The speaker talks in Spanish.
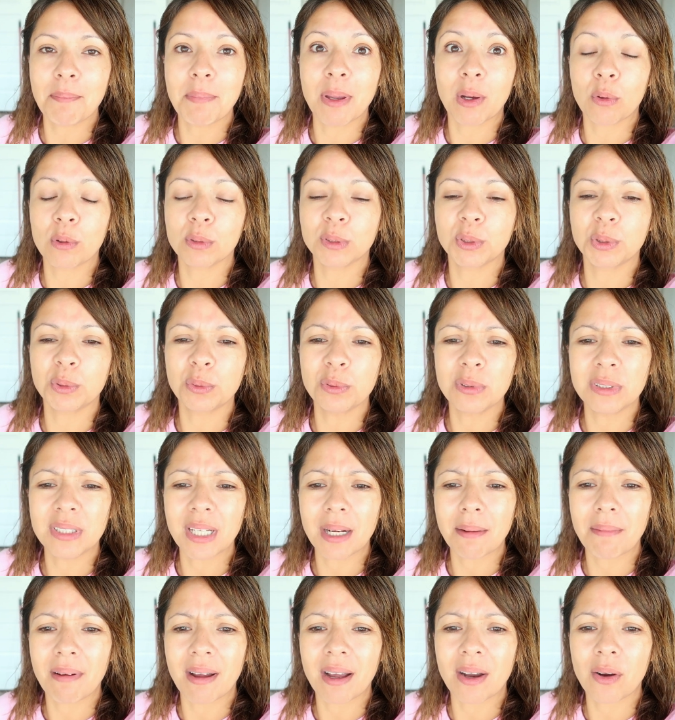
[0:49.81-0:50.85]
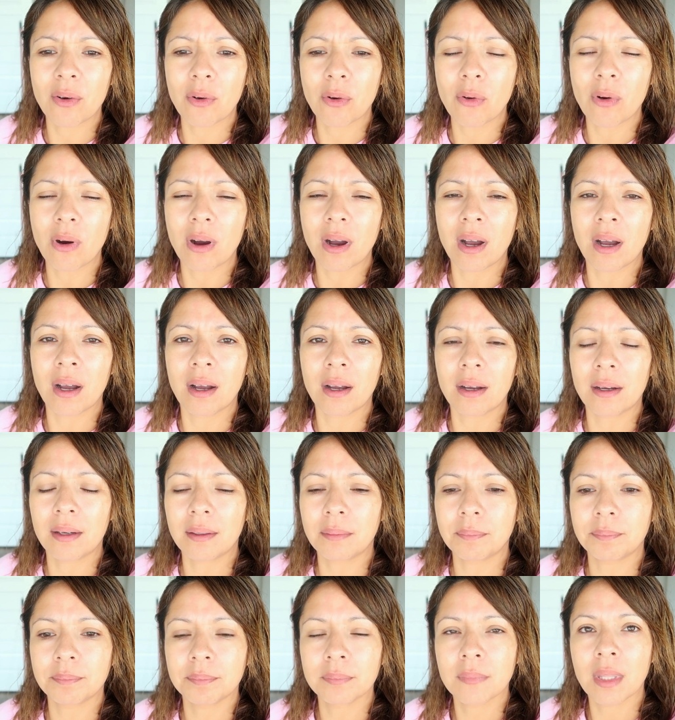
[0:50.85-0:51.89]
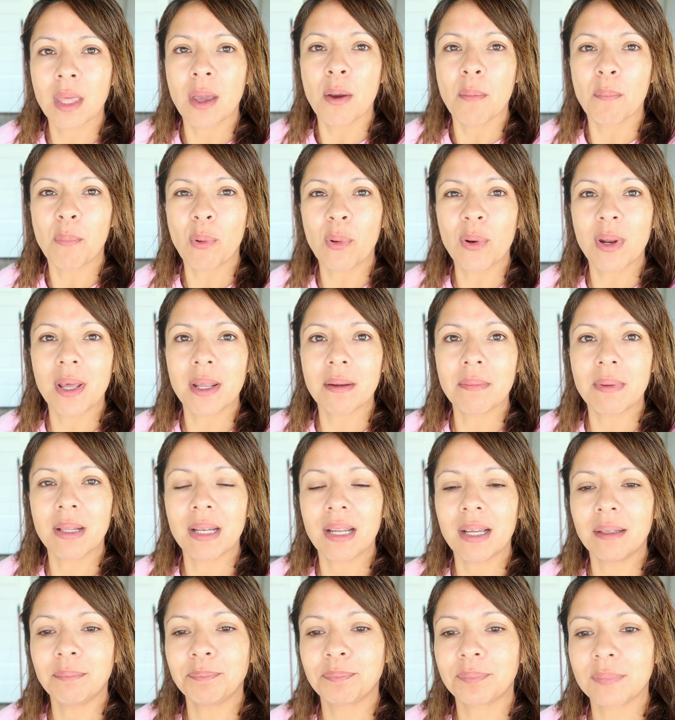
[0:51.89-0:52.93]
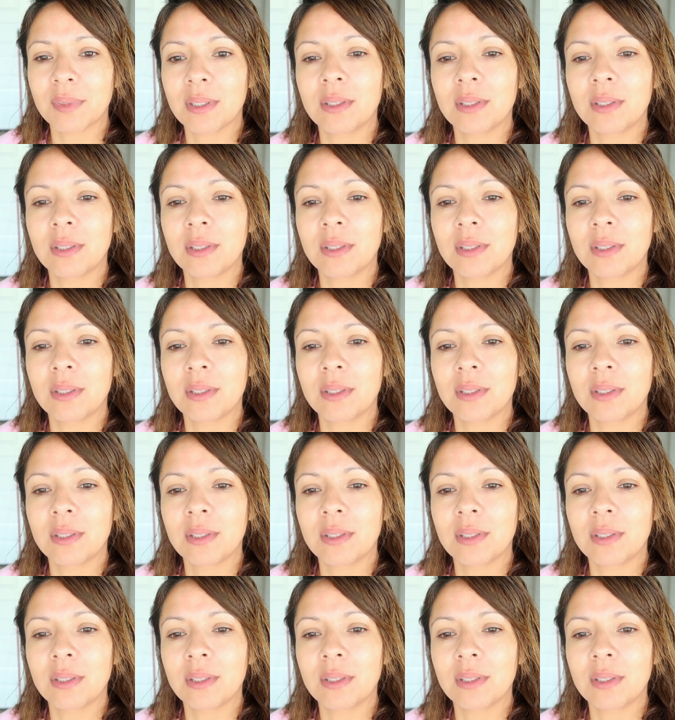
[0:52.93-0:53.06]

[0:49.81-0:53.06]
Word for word: me costó un trabajo a ah, ponérmela.